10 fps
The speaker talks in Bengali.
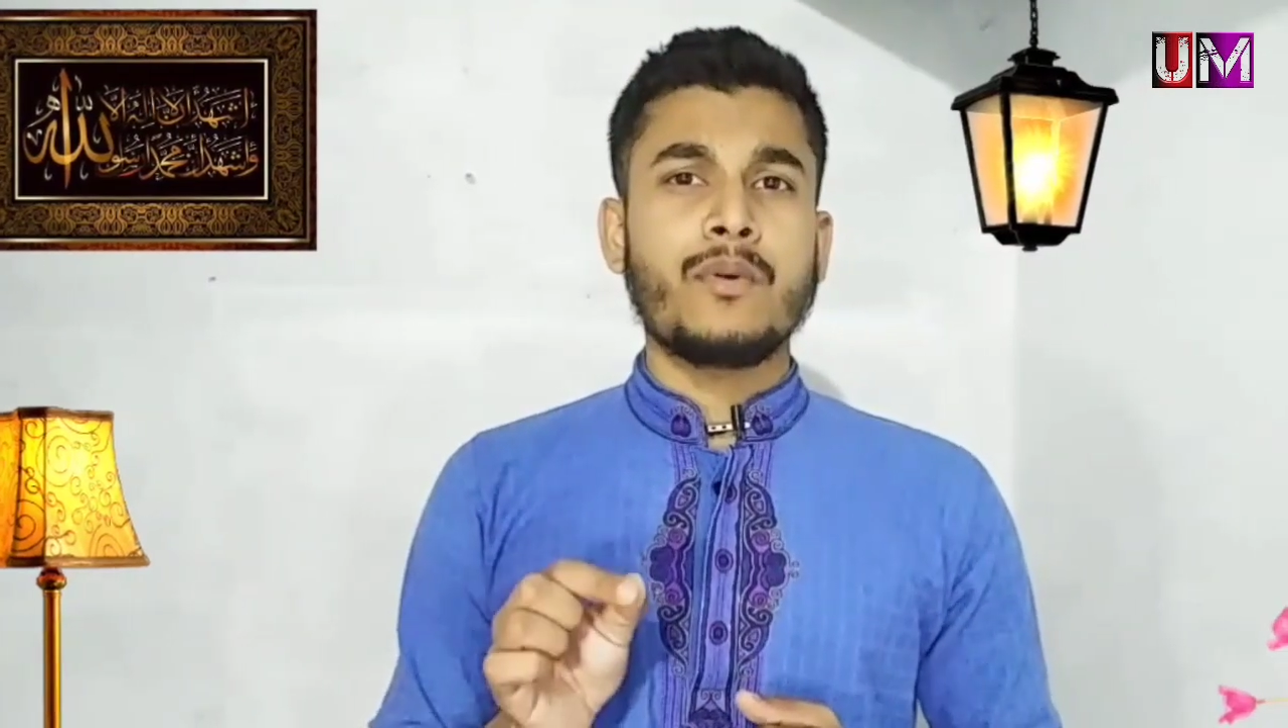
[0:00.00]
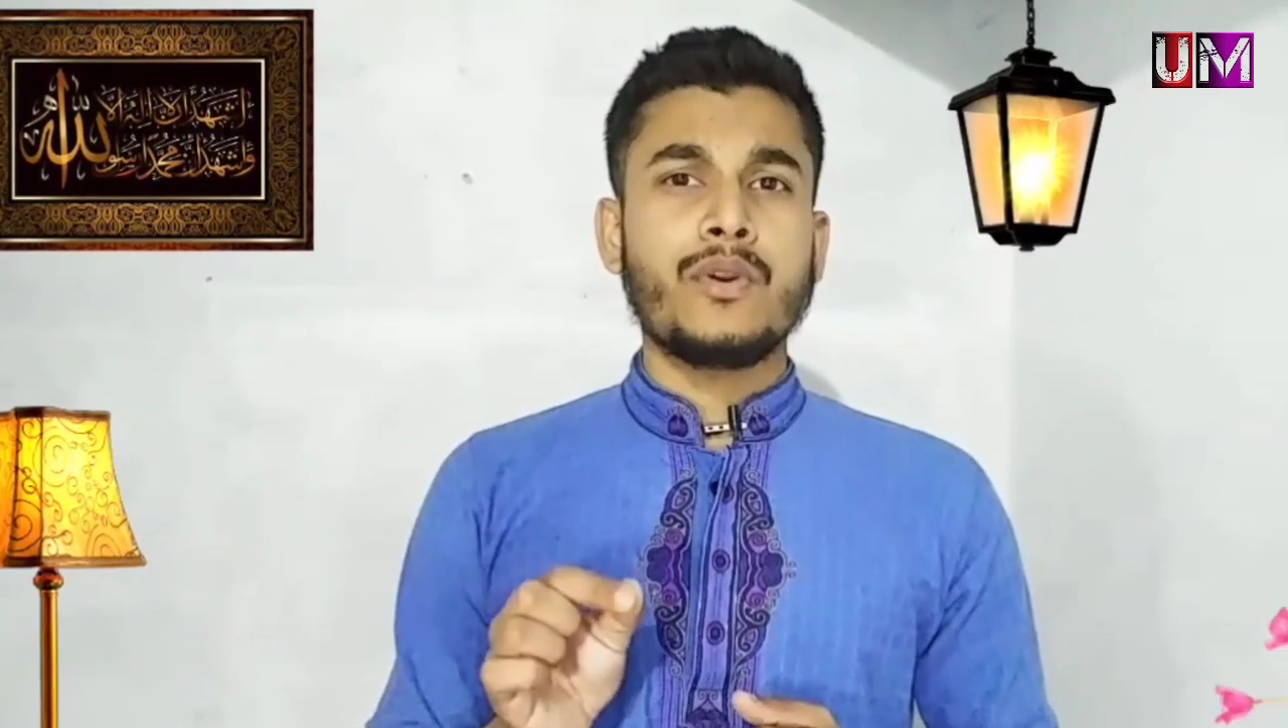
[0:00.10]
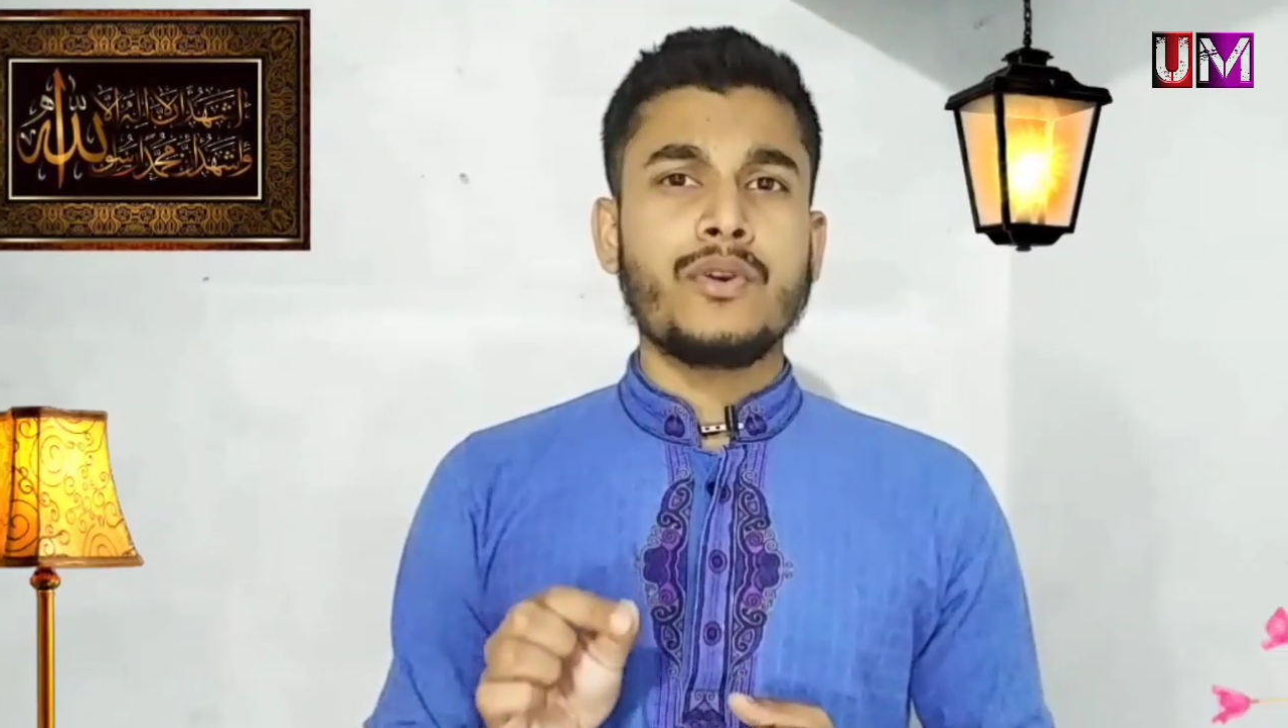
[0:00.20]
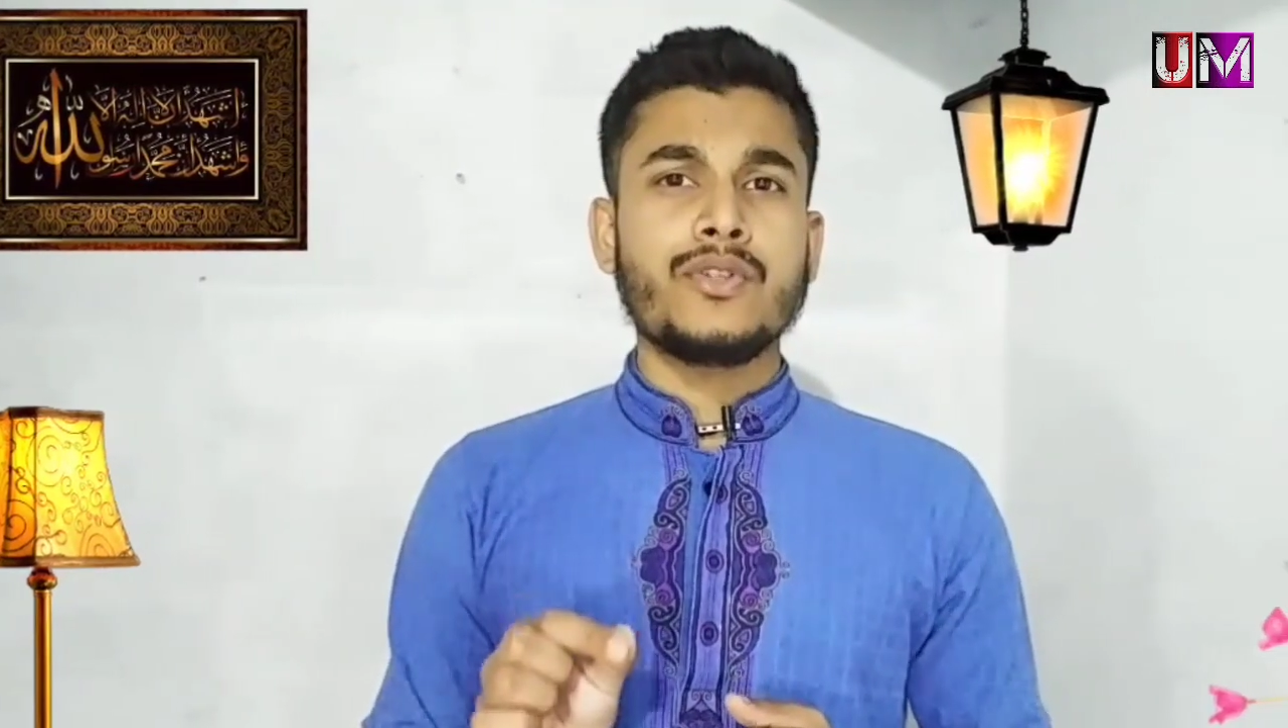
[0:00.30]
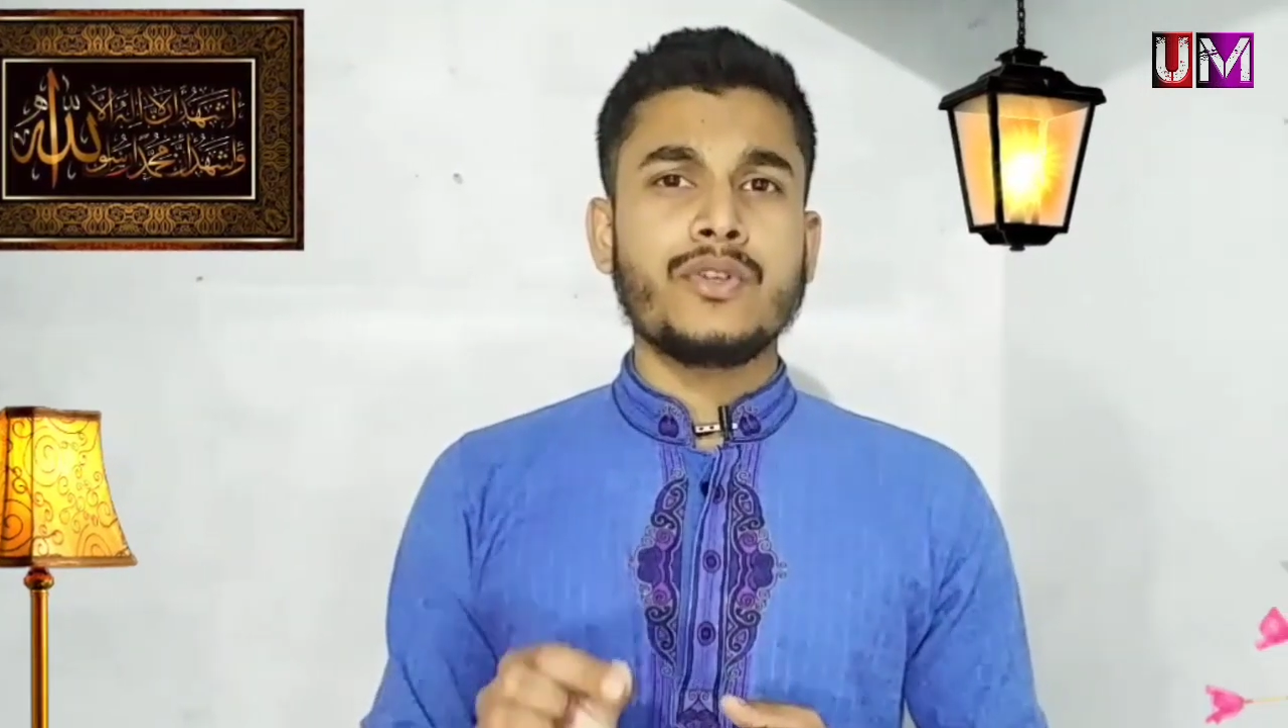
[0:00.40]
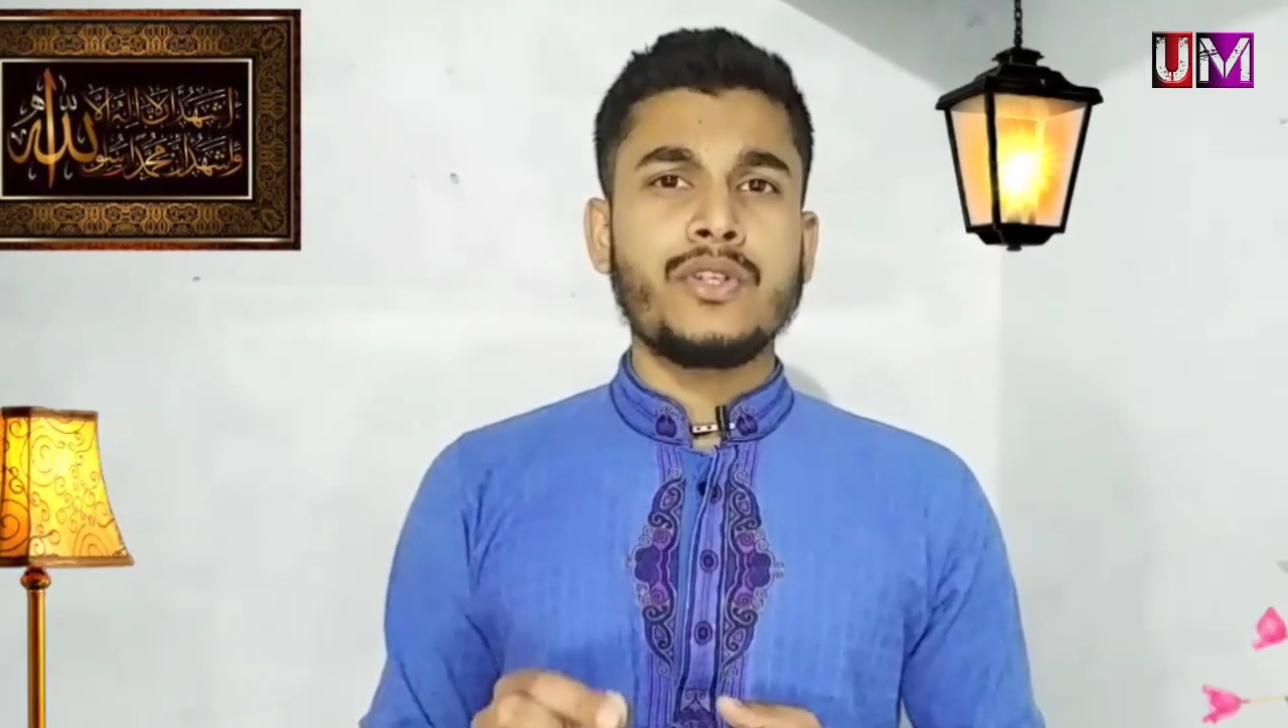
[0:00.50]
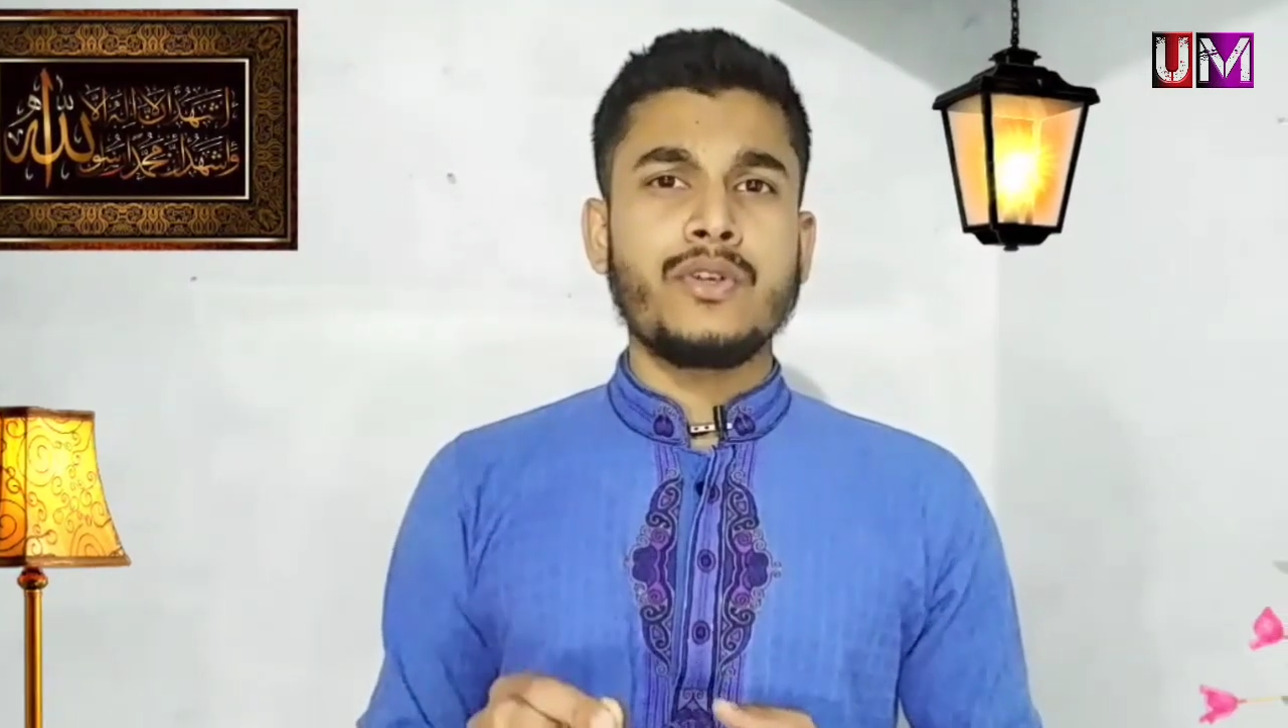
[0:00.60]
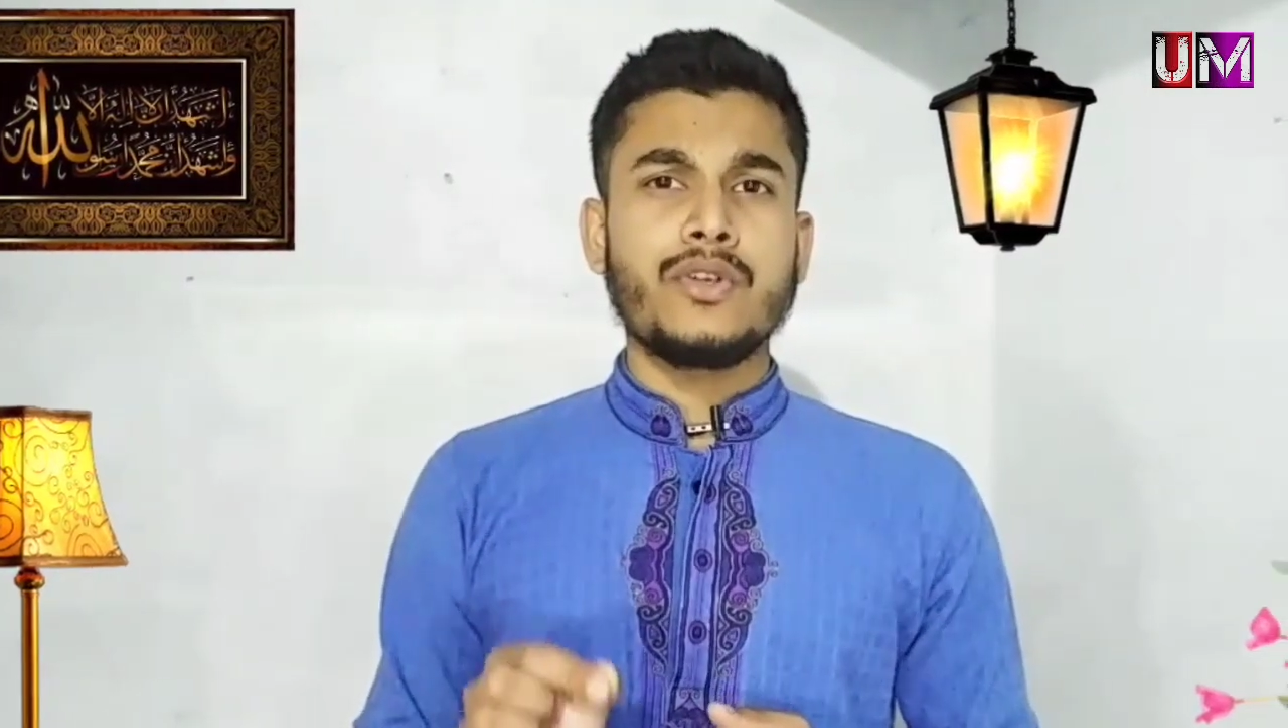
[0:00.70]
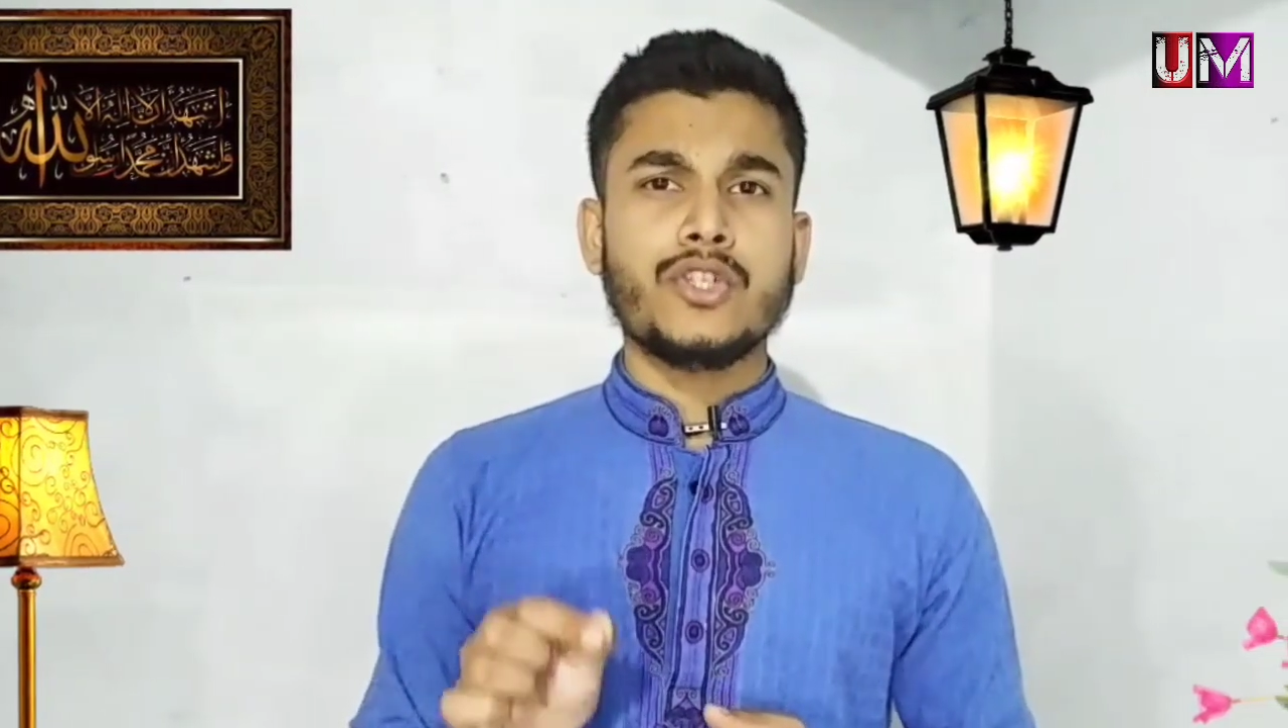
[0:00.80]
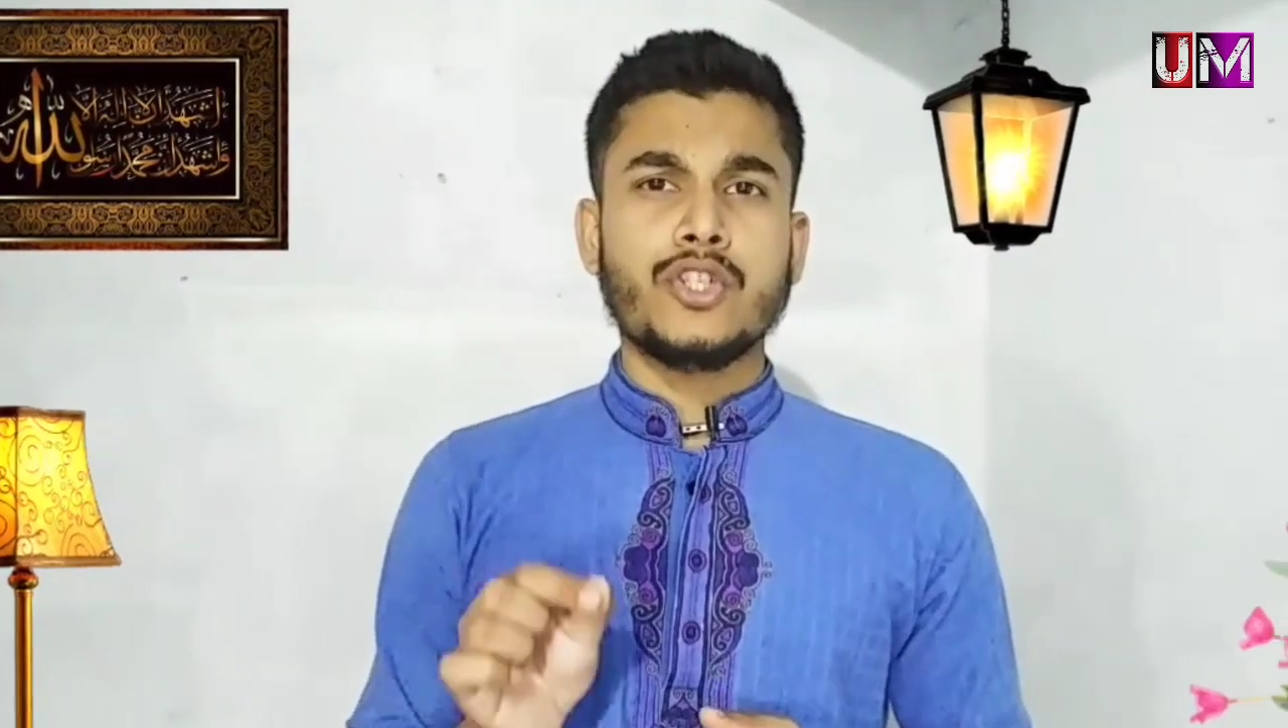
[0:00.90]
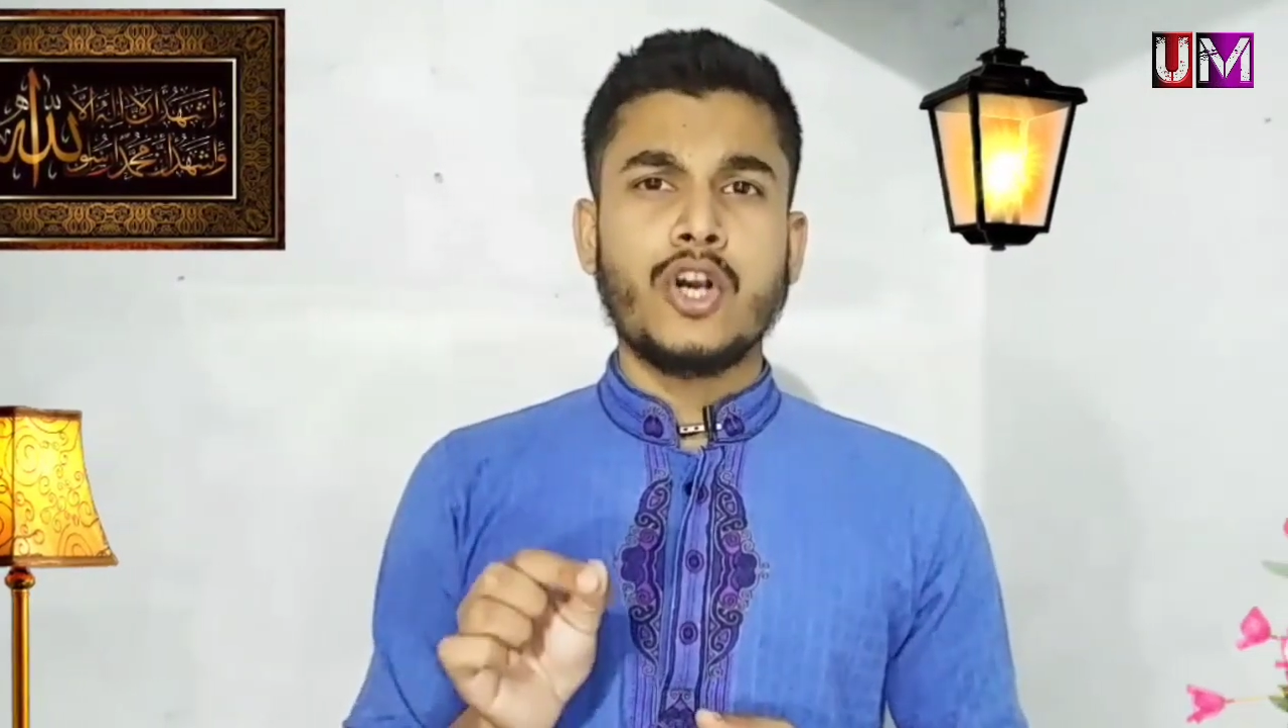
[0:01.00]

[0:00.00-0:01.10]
প্রয়োজনীয়